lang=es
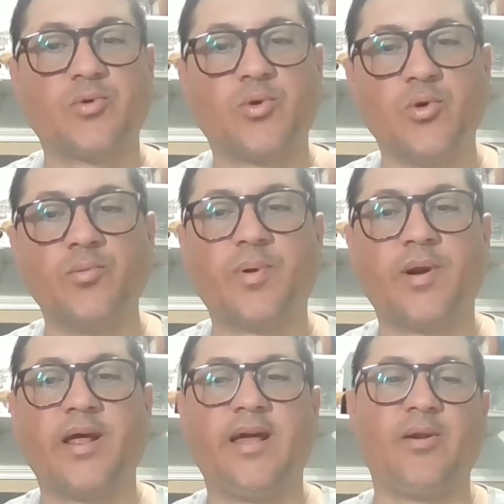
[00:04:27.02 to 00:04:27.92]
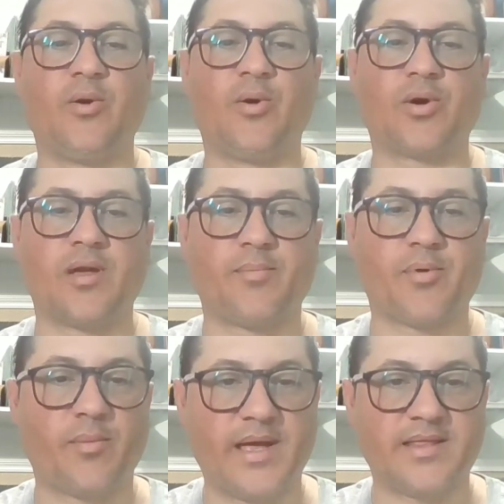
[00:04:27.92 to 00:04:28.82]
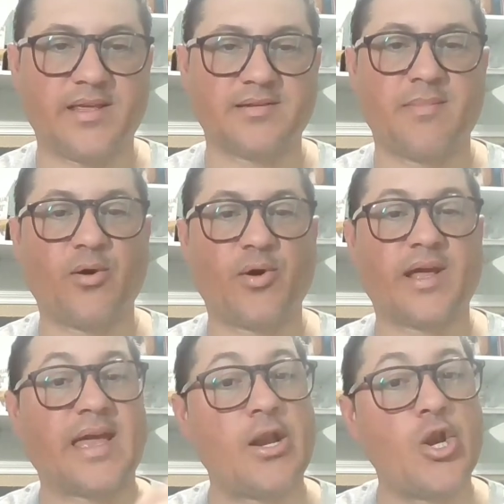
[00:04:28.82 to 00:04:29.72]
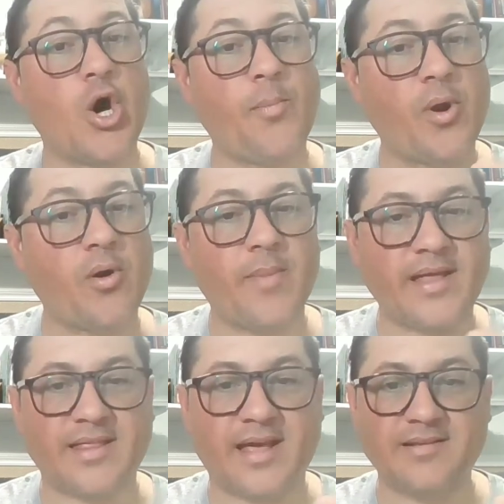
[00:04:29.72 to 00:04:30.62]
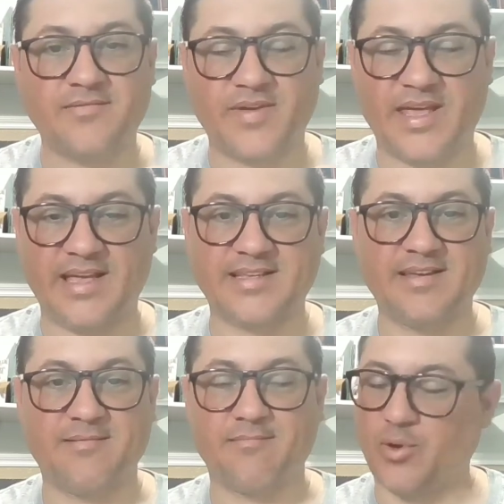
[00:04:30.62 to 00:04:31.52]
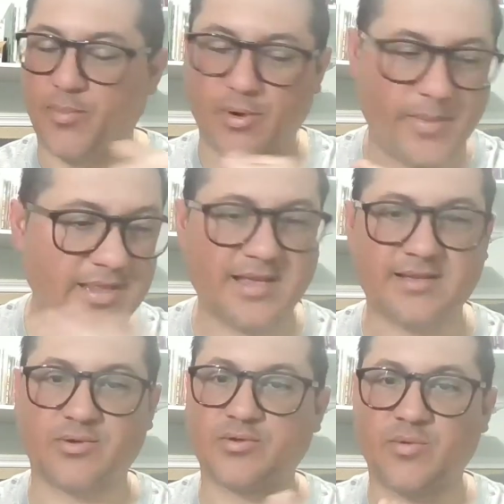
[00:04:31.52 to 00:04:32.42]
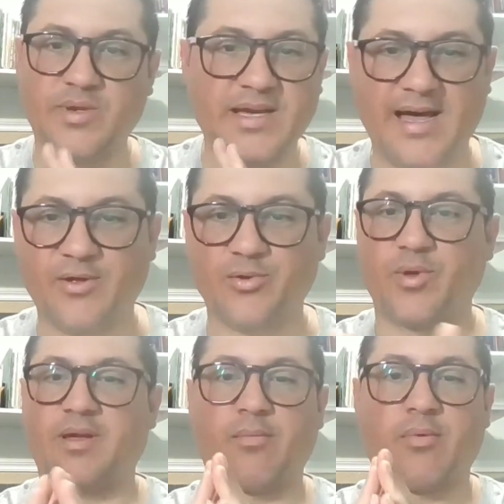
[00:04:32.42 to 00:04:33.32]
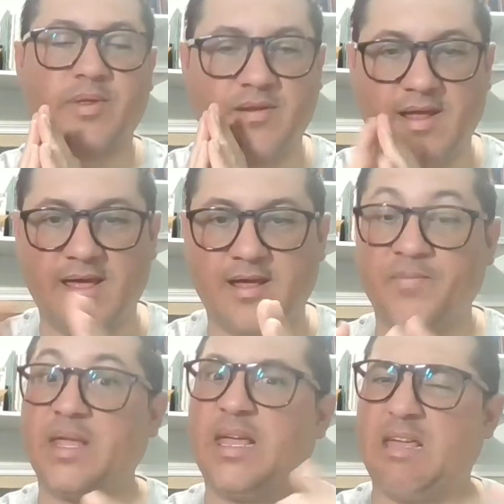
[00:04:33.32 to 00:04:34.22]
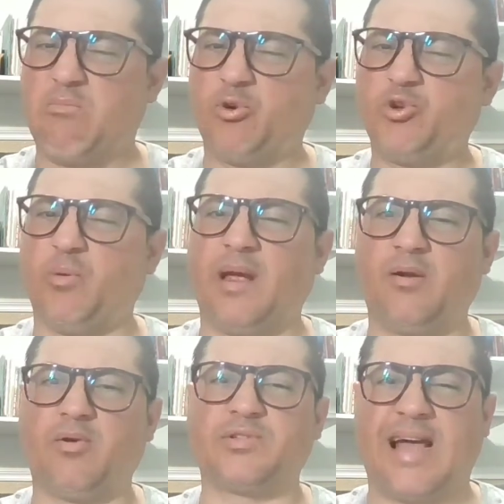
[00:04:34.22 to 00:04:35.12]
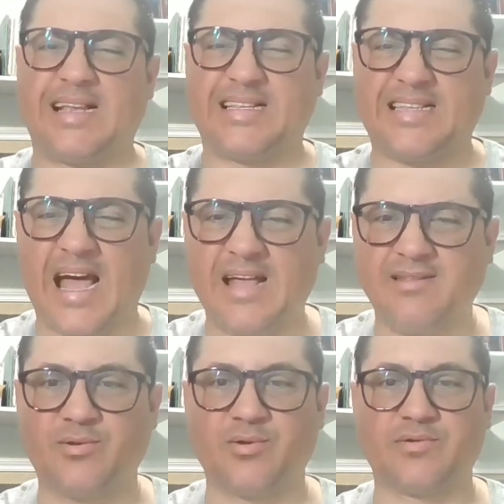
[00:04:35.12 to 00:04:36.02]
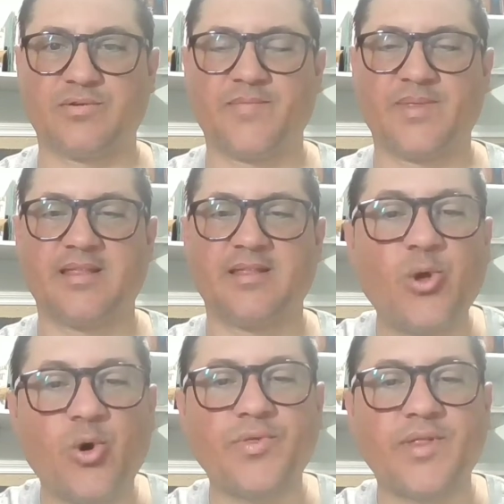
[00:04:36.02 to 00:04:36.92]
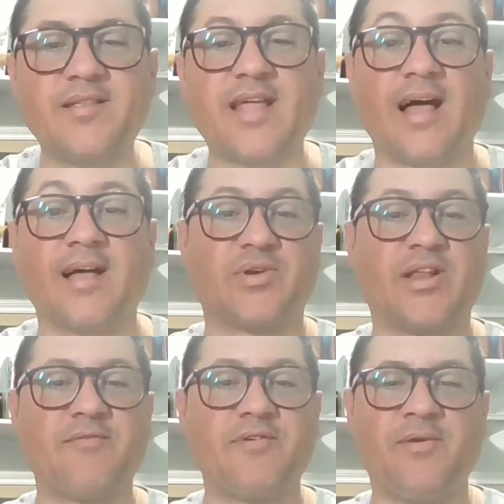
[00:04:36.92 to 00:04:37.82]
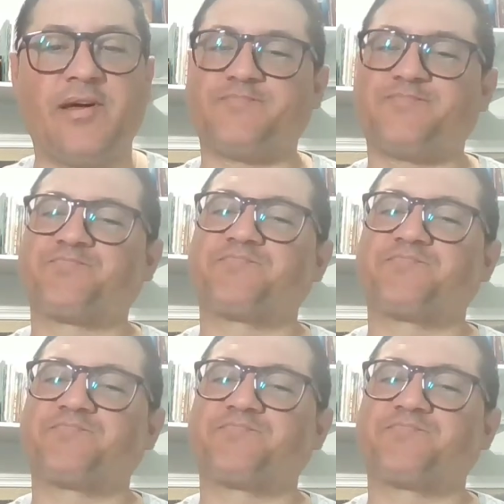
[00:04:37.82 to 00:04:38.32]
Cumple lo que prometes. Mejor es que no prometas, fíjese, no prometas, no es obligado, no hay que prometer nada, y mucho menos a santos. ¿Dónde está eso en la Biblia?